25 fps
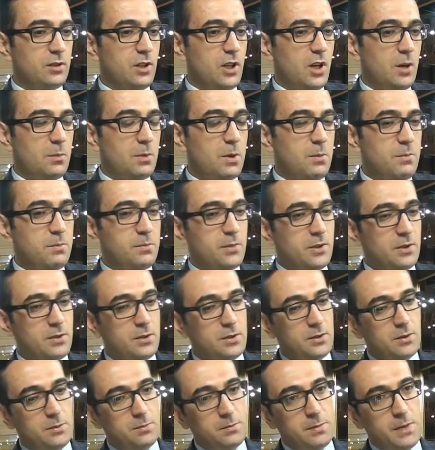ama e,
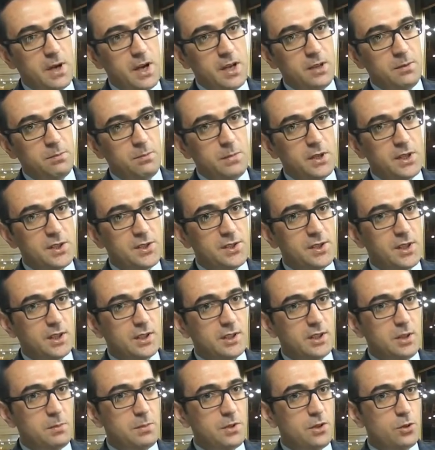ben
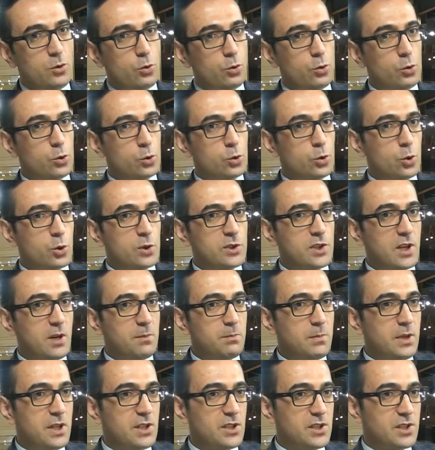meslekte
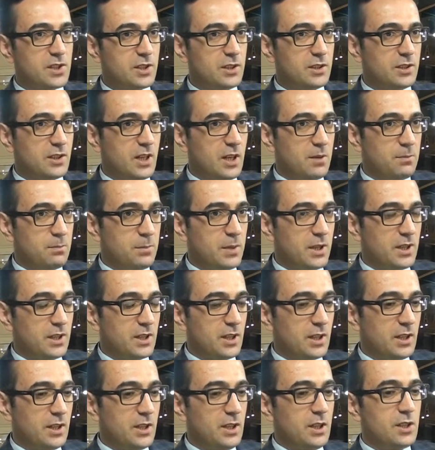1995 yılından
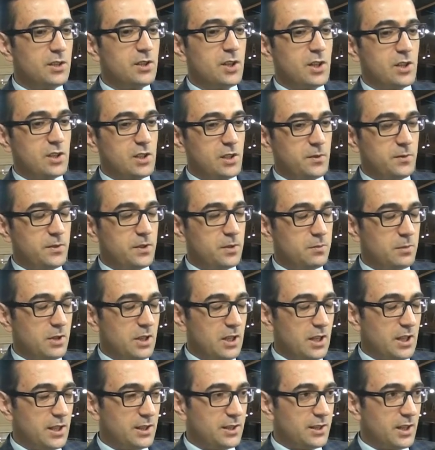beri çeşitli
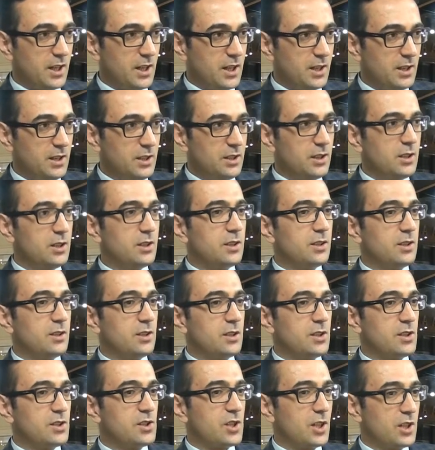firmalarda
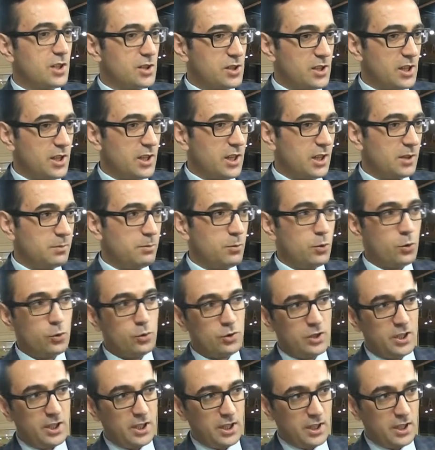e, çalışarak bugünlere